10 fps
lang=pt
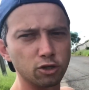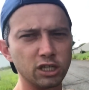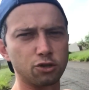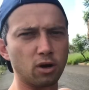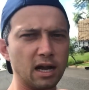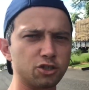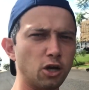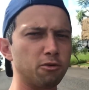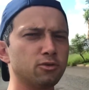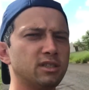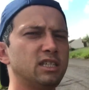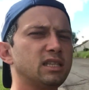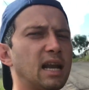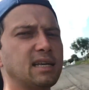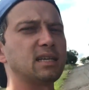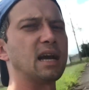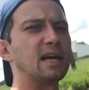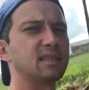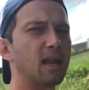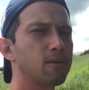eu tinha trocado só os de trás em
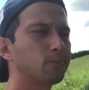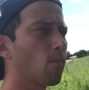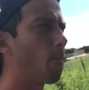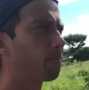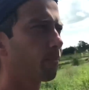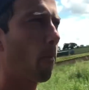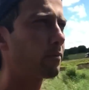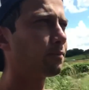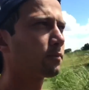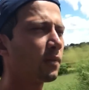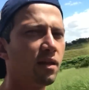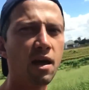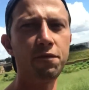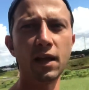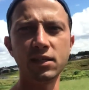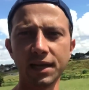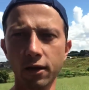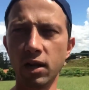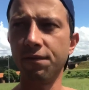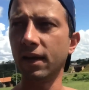casa, né? Na frente aí eu
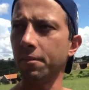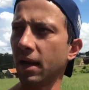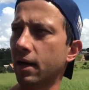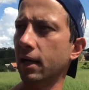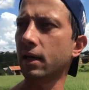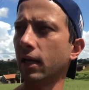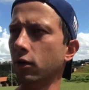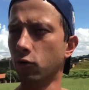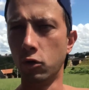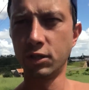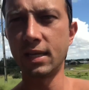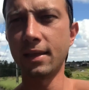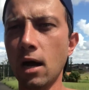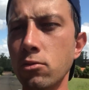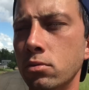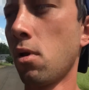levei na mecânica ali no Sidão.